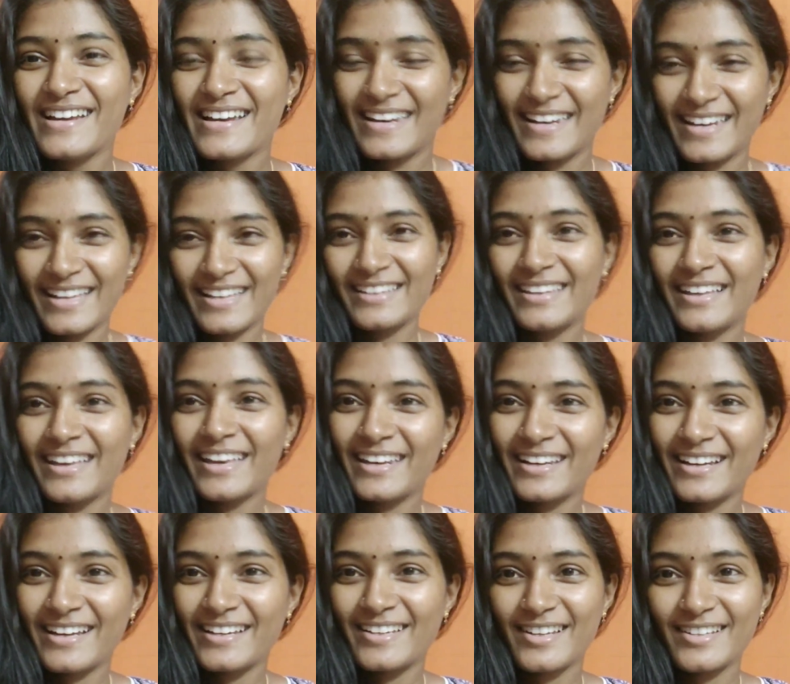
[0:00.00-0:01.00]
నేను ఎంత
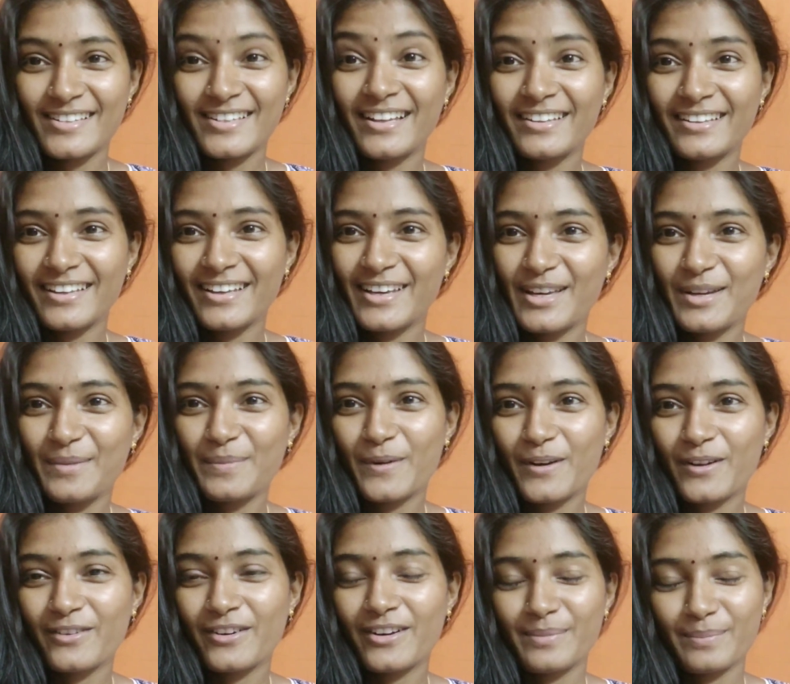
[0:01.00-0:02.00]
హెయిర్ కట్ చేసా అంత హెయిర్
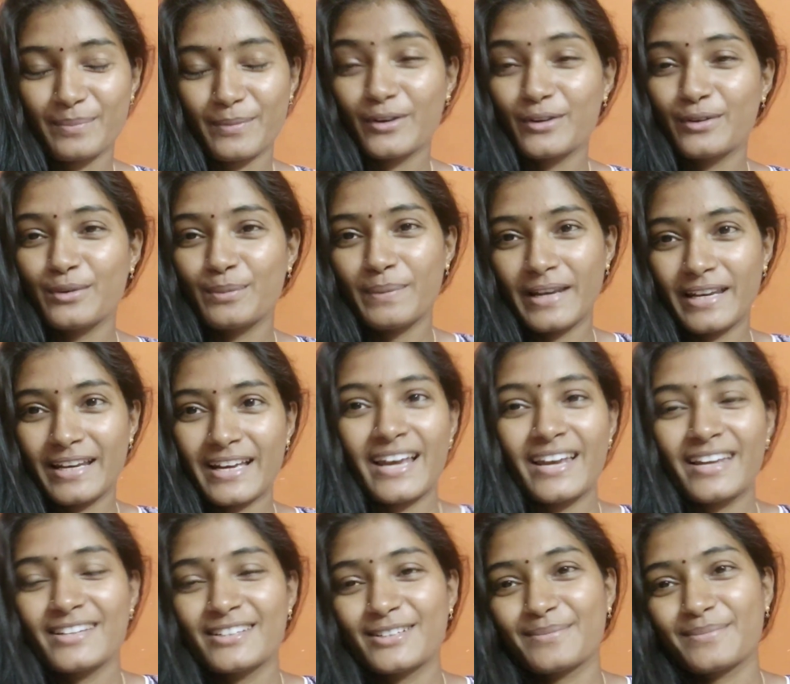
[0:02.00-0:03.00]
పొడవు పొడవు
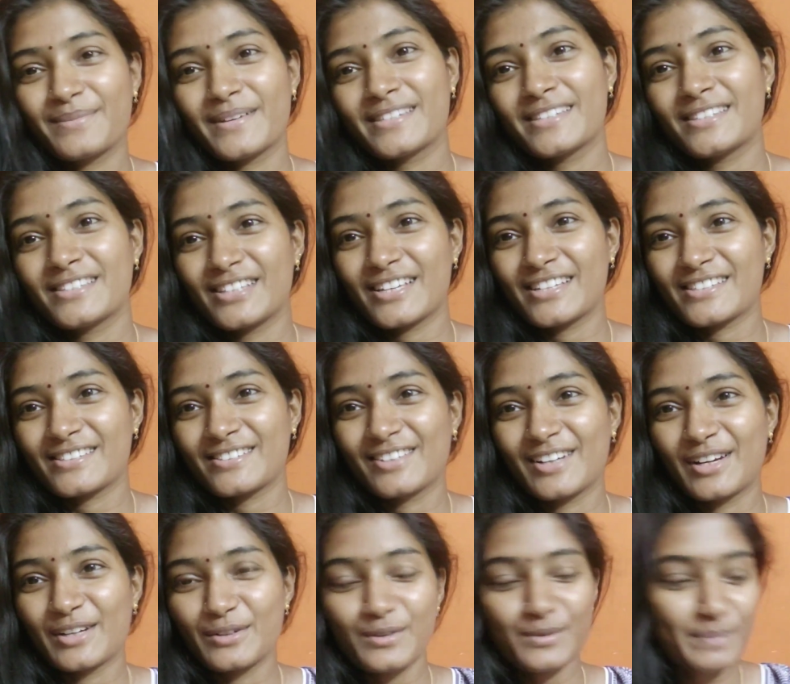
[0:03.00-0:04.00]
పెరగాలని చెప్పేసి
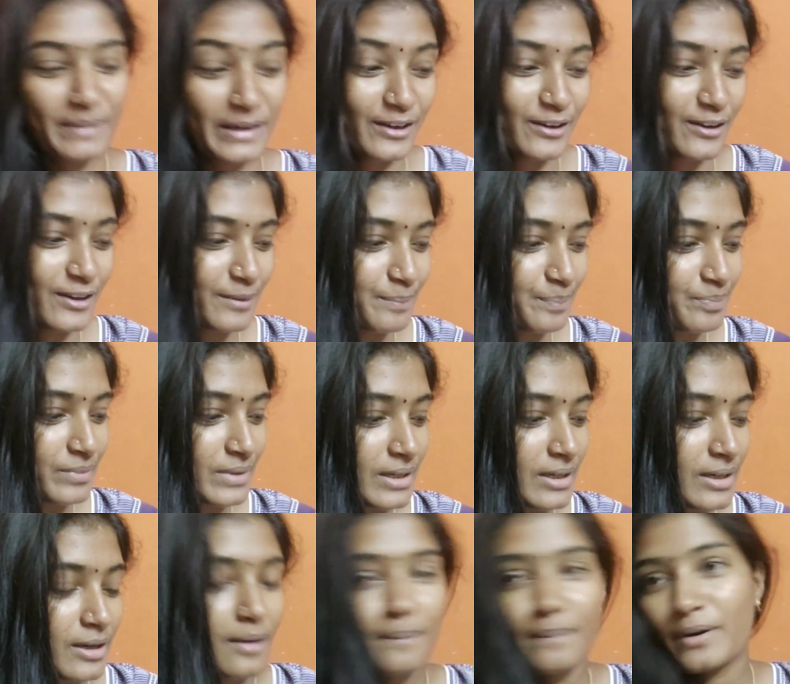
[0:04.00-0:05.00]
చేస్తున్నాను
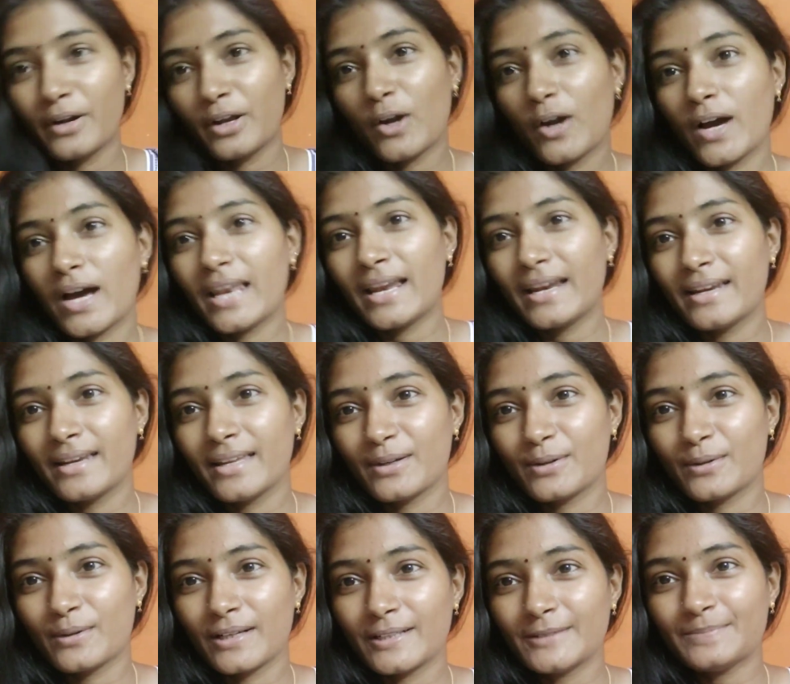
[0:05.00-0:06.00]
ప్రయోగాలన్నీ
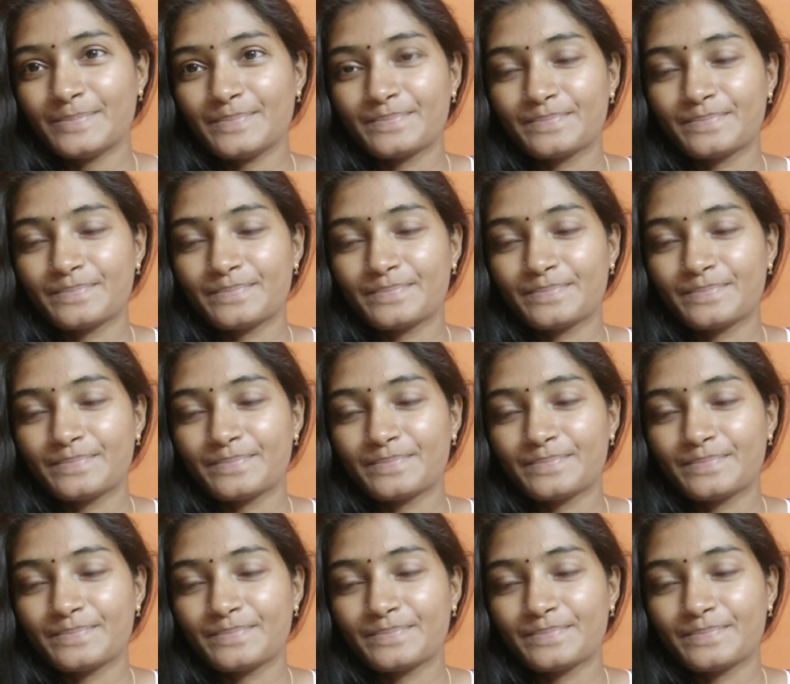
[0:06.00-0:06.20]
కూడా